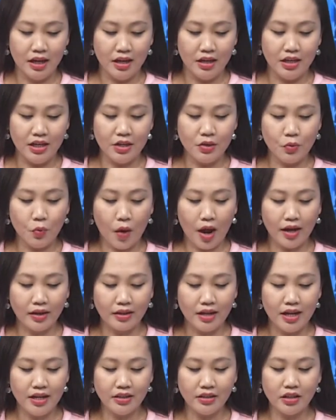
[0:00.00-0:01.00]
liên quan
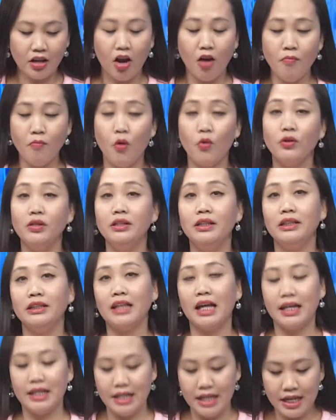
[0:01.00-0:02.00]
đến có một người
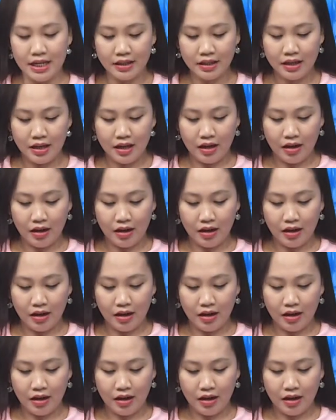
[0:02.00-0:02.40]
thanh niên uh,